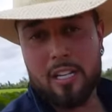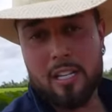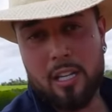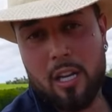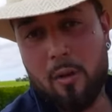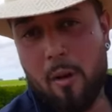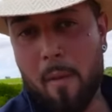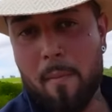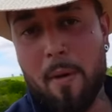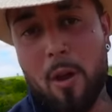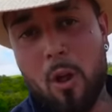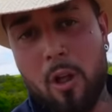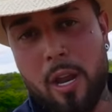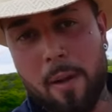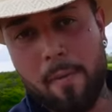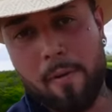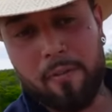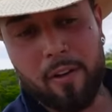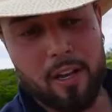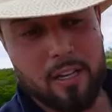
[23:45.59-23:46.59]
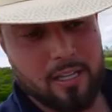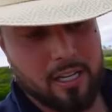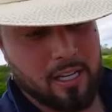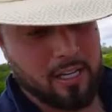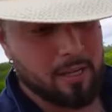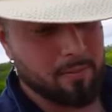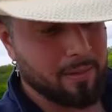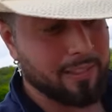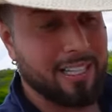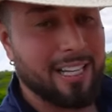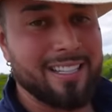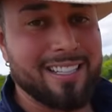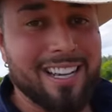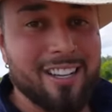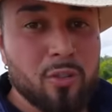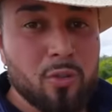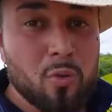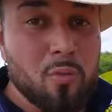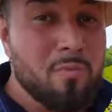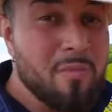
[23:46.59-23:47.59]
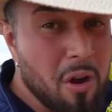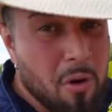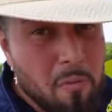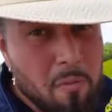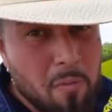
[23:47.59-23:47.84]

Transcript: isso aqui é uma melhoria pra fazenda, mano. Tá saindo do meu